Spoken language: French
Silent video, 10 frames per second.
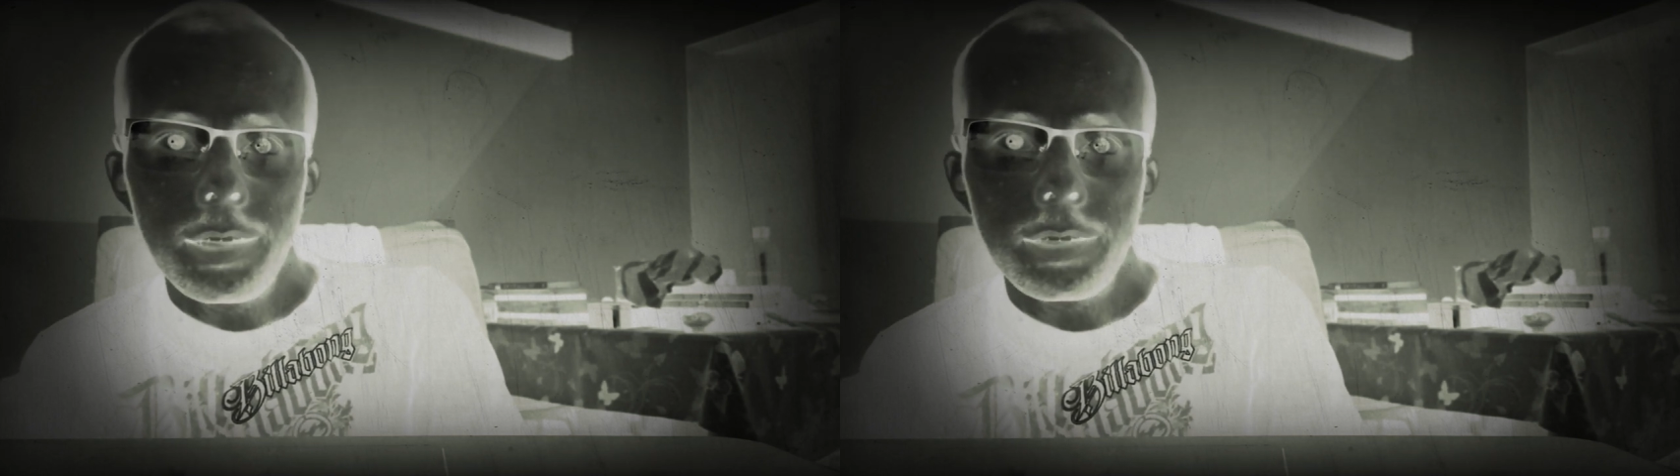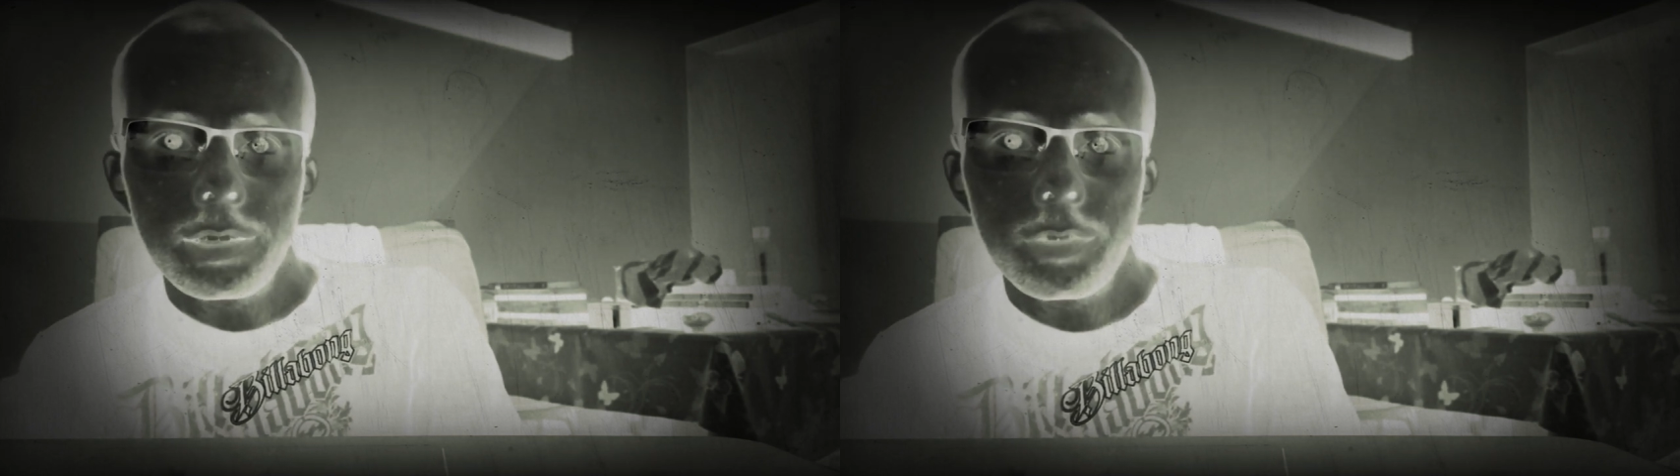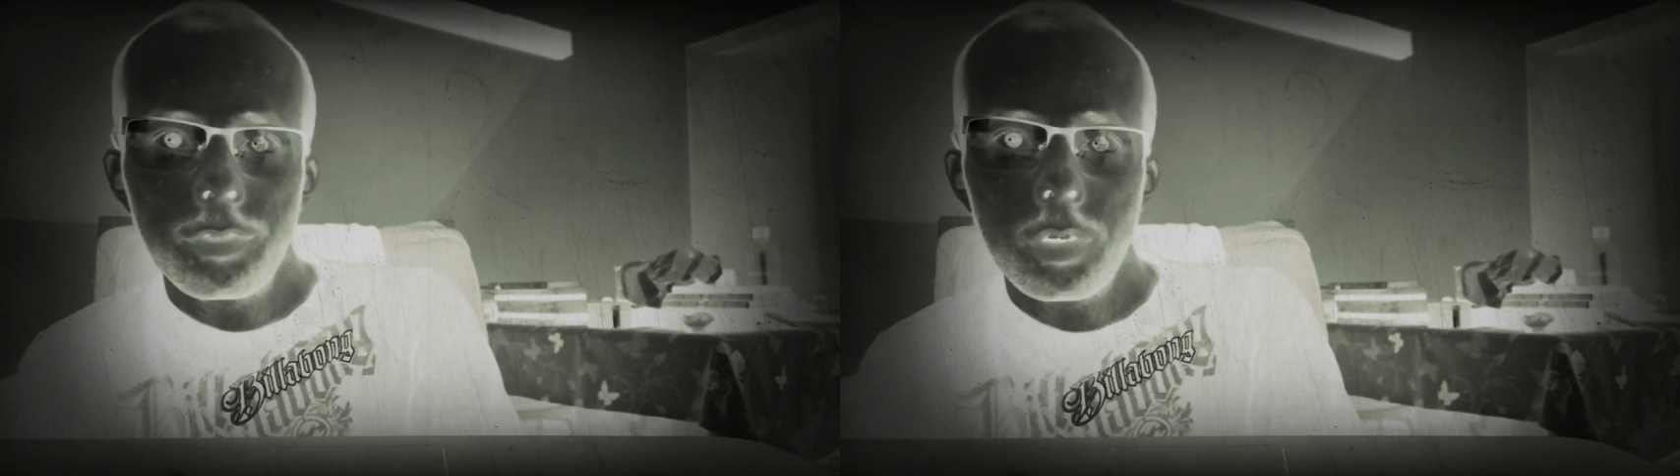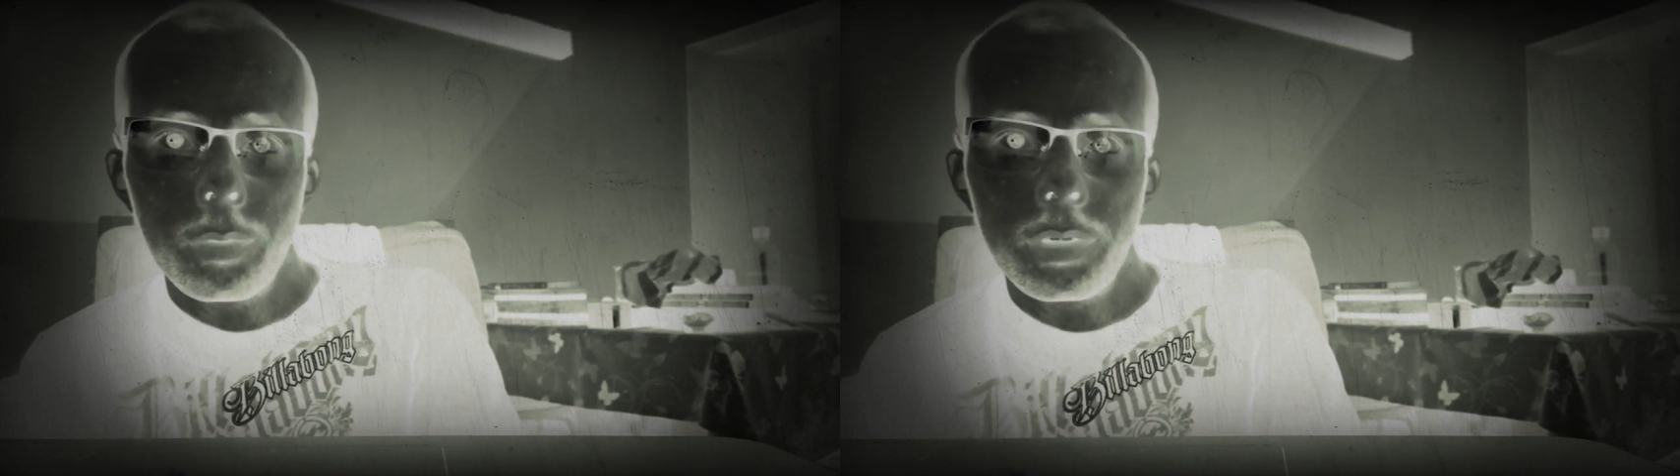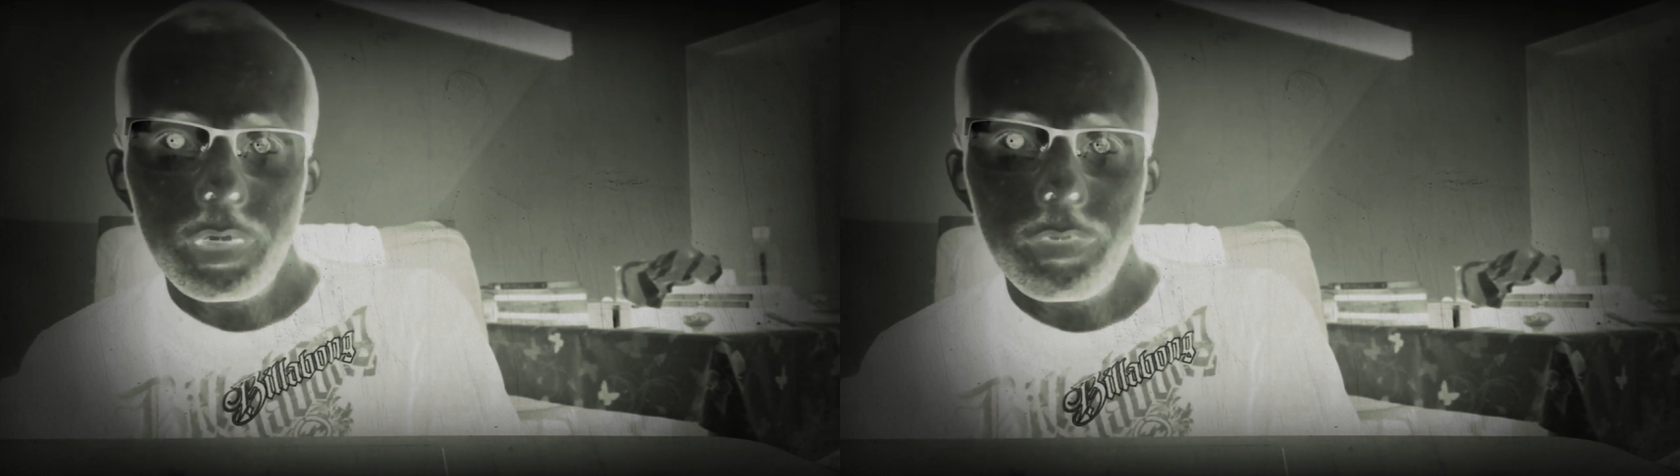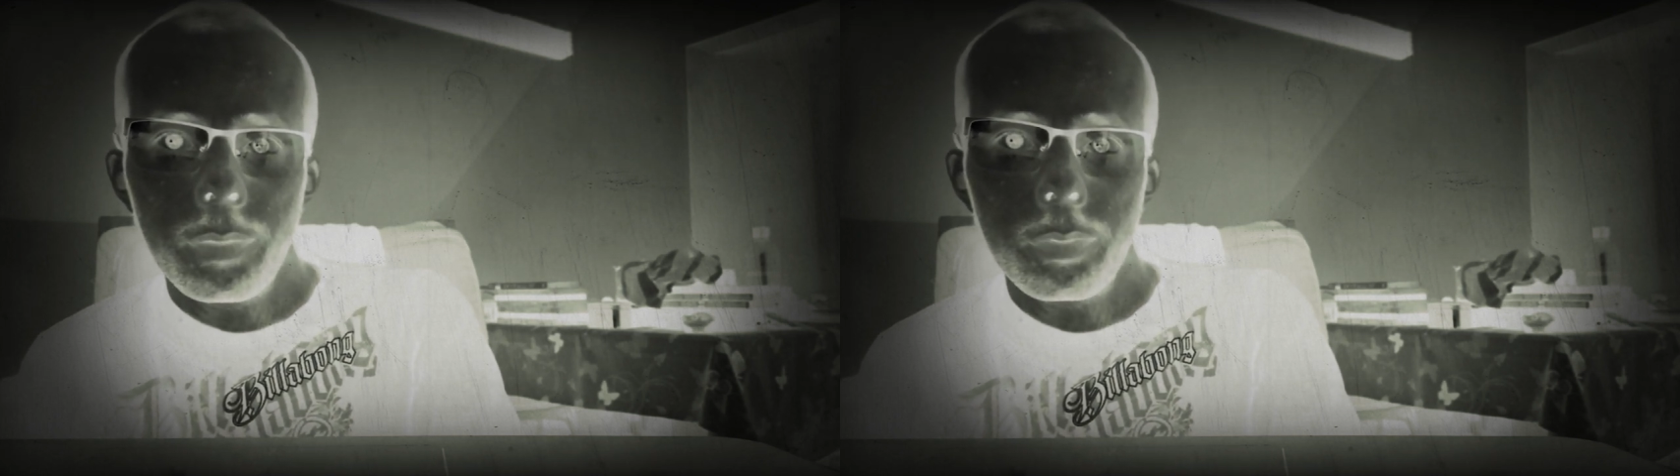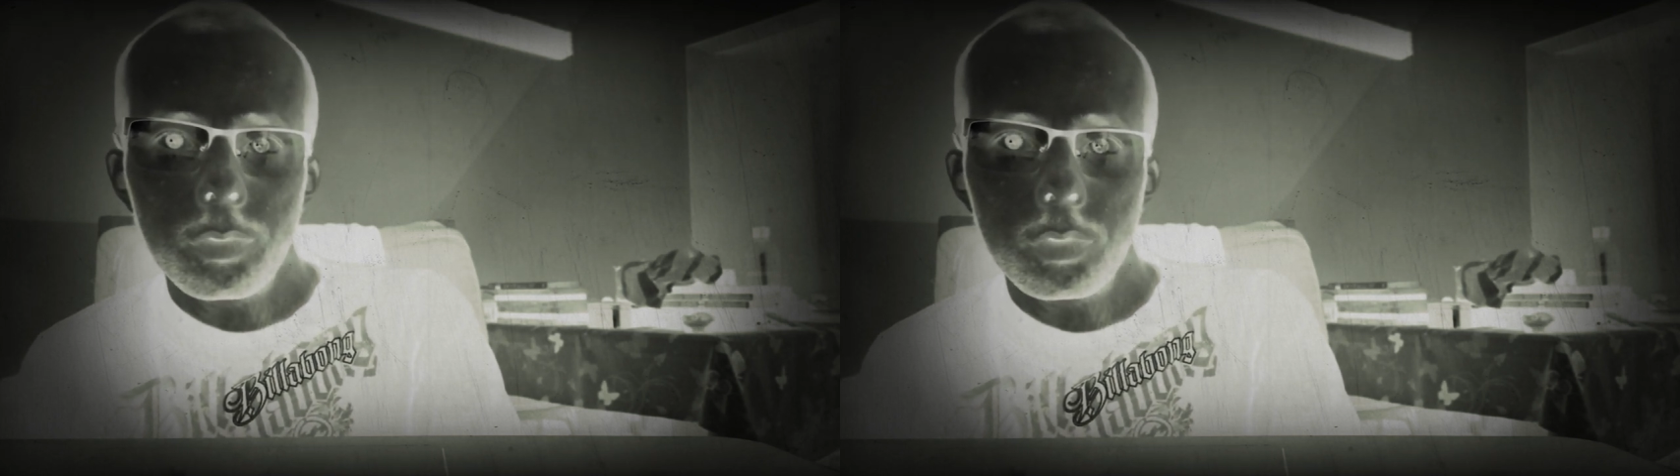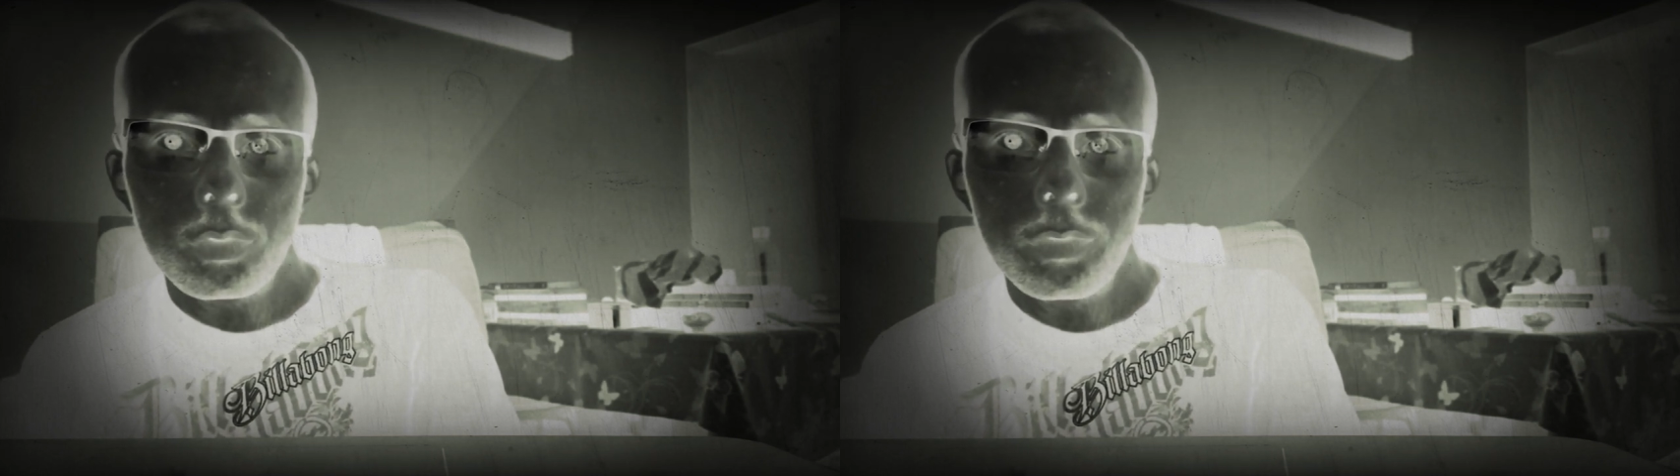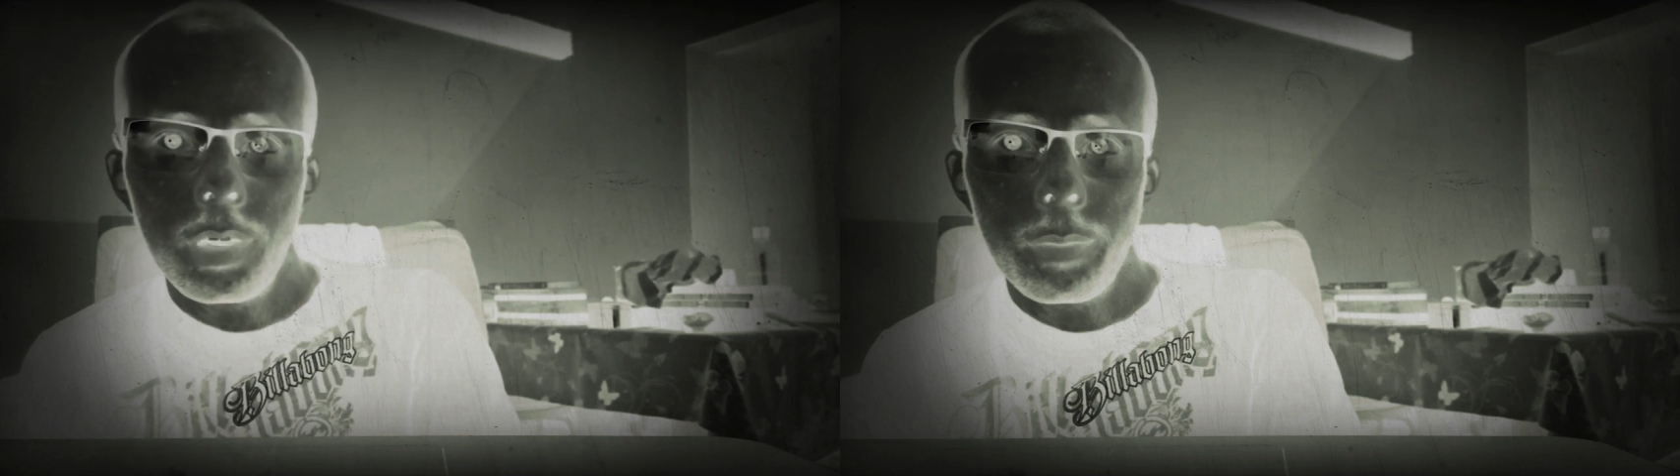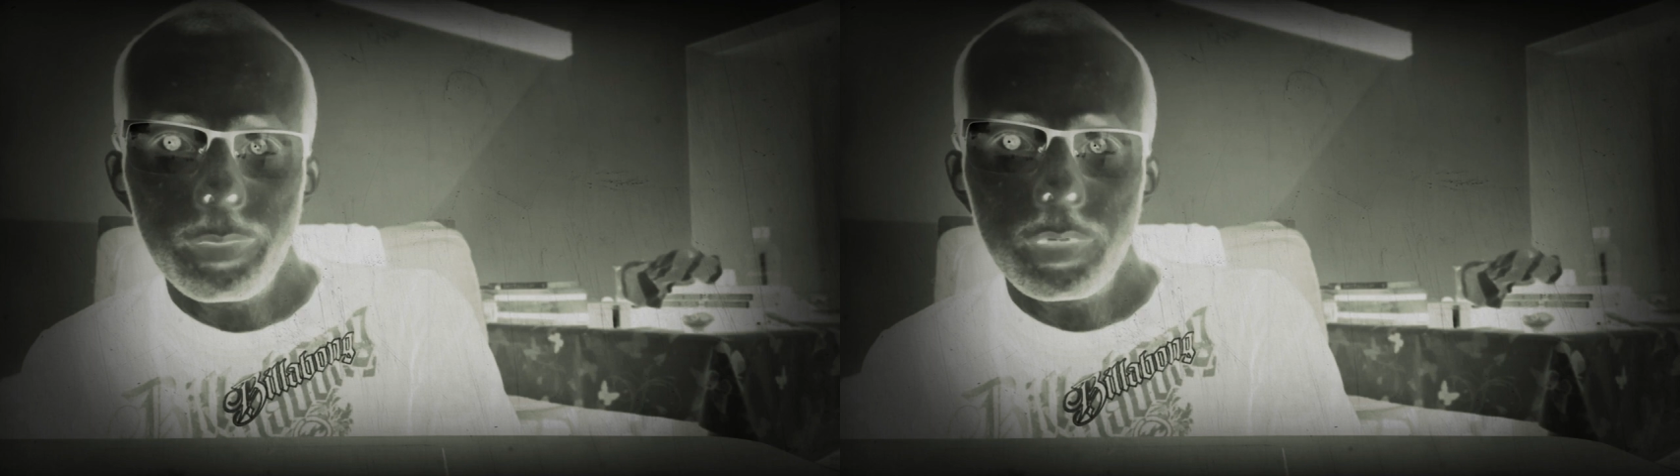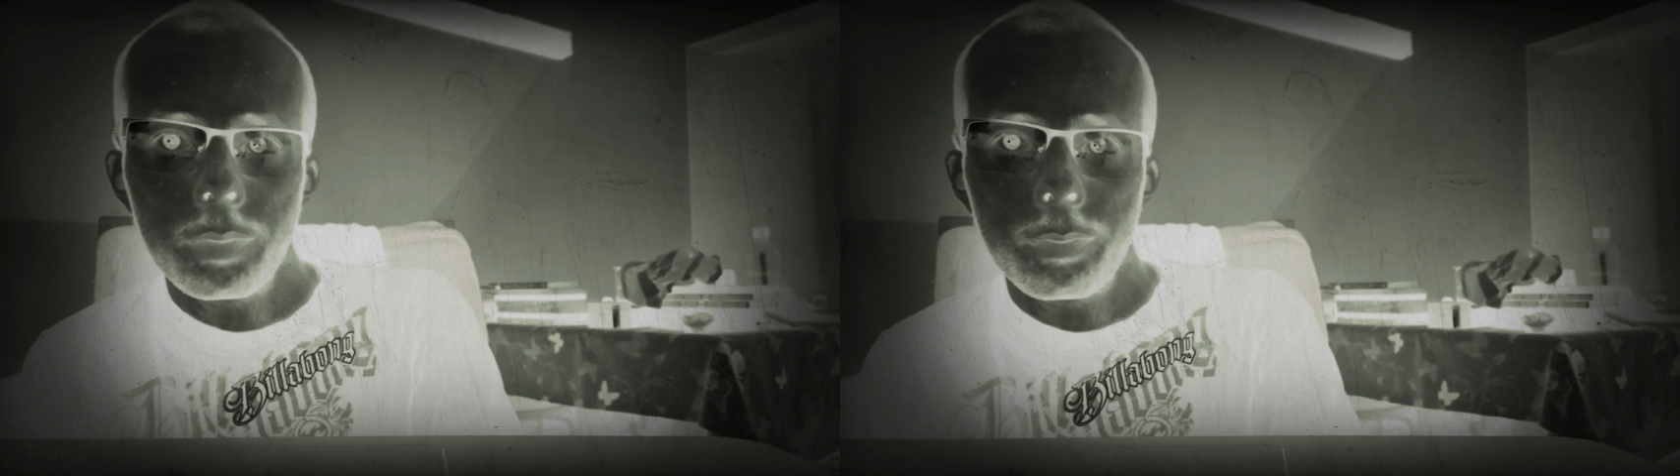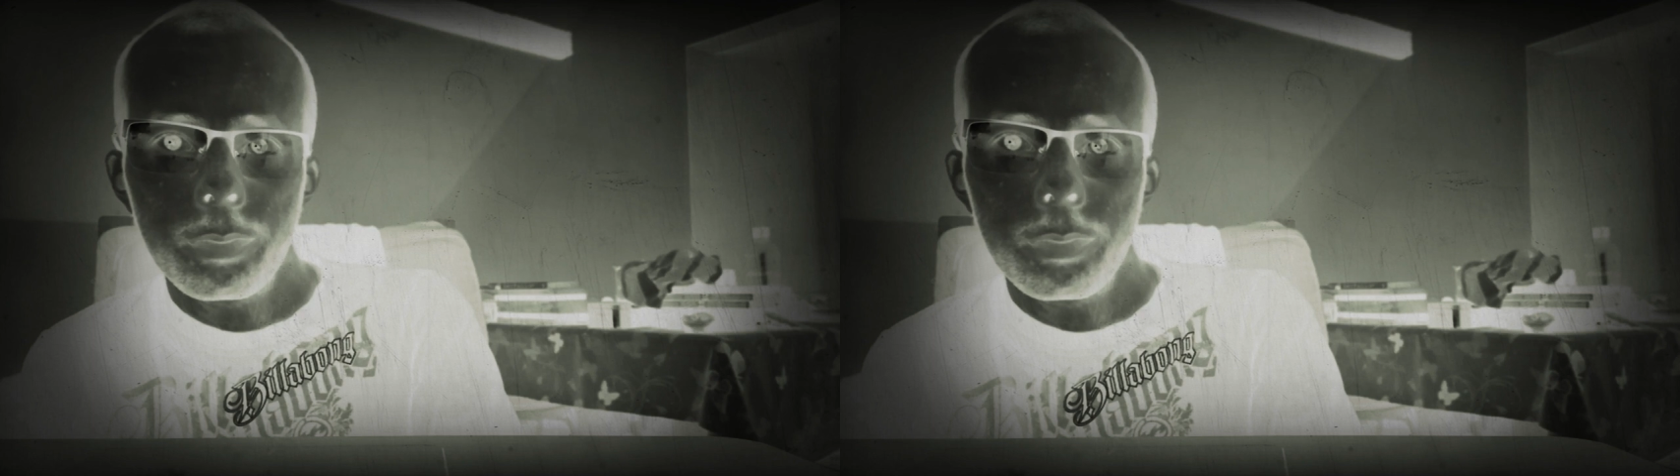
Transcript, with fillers: Des efforts ont été faits pour retrouver la petite